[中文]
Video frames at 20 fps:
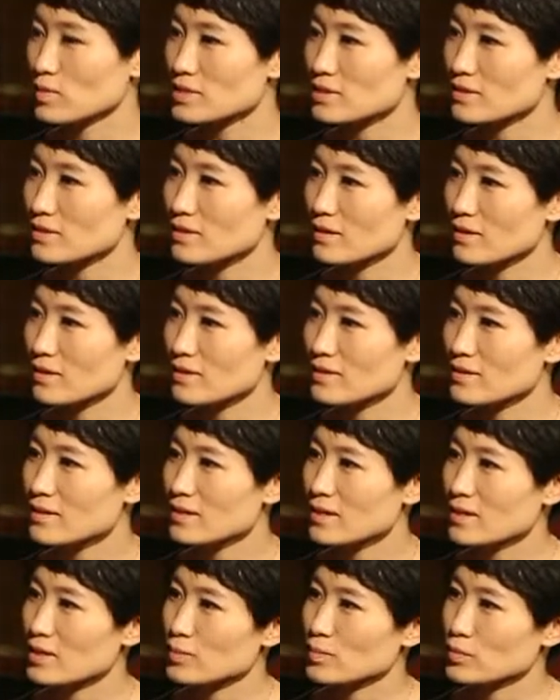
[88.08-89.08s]
那我们今
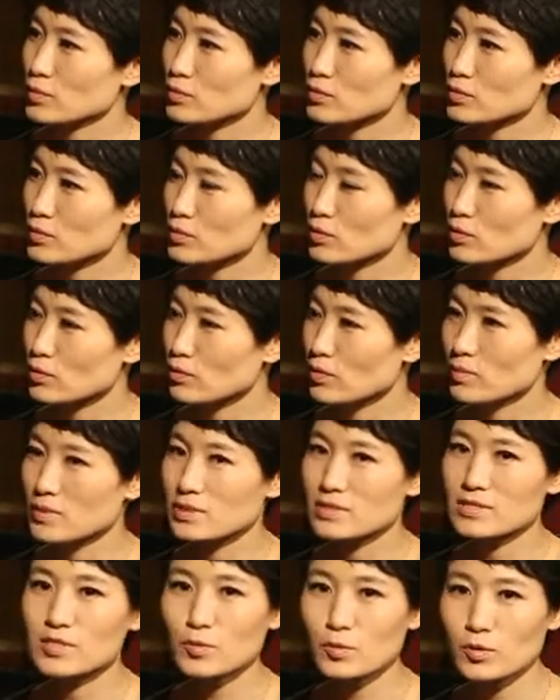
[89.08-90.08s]
天，比如说我
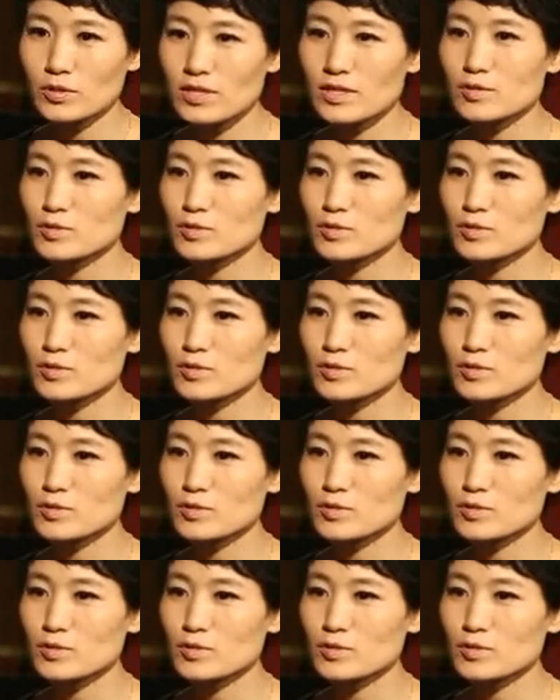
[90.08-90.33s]
们生